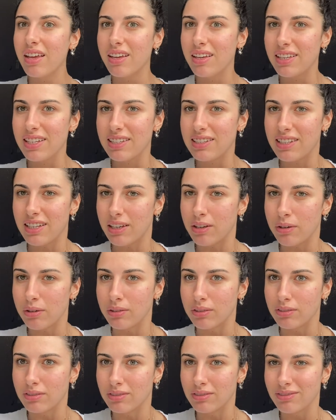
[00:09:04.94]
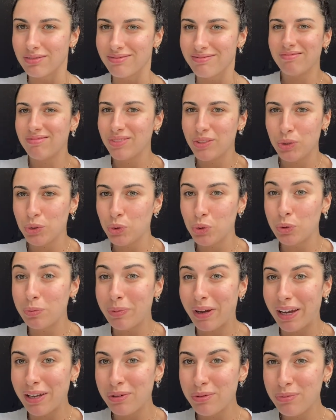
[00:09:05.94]
c'est que je suis
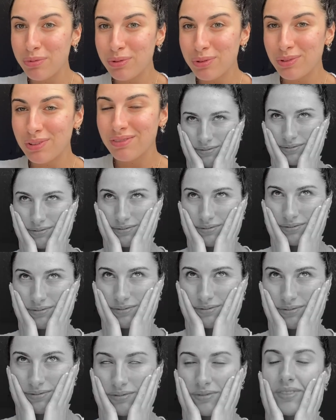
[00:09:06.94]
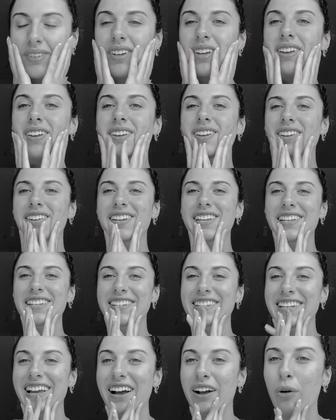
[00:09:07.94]
près du but.
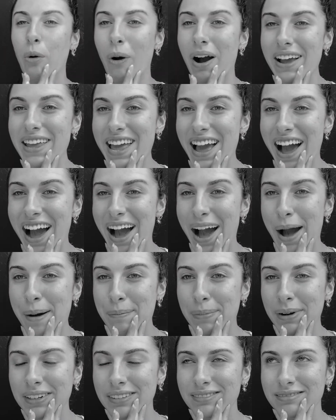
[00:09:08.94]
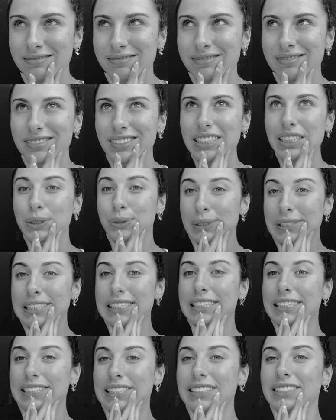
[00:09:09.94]
C'est incroyable Oui